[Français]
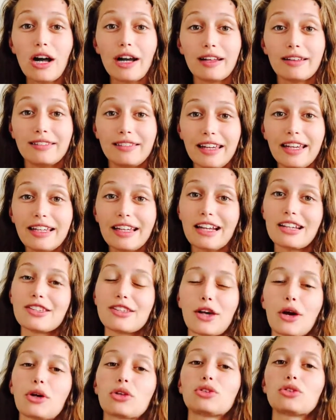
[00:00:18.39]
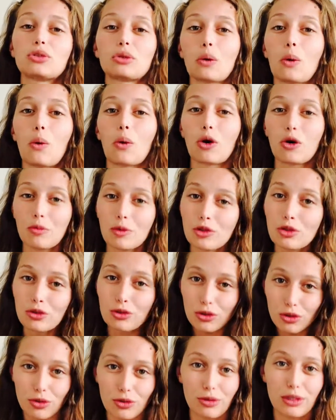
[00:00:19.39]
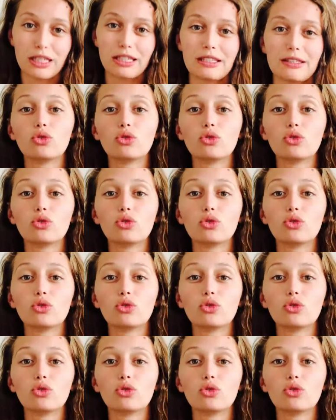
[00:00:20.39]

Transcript: dès qu'elles sortent. On commence tout de suite.